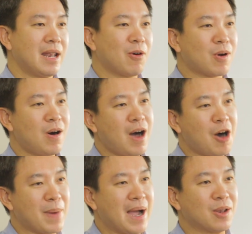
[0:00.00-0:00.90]
เราก็
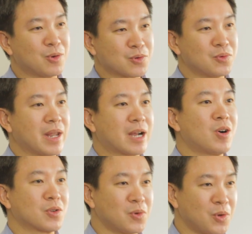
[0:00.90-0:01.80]
เอามาลงทุนใน
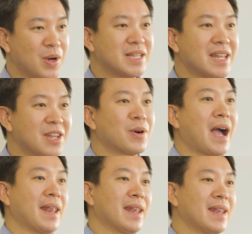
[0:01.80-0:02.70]
กองทุนด้วยเช่นเดียว
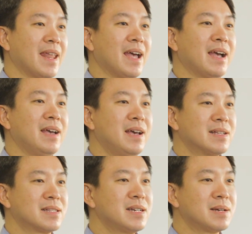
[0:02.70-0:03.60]
กันนะฮะ
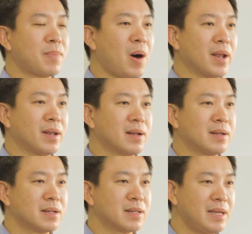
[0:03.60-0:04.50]
ซึ่งพอร์ต
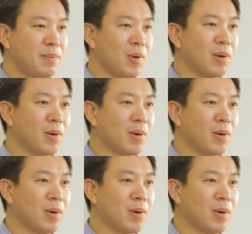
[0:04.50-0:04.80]
ที่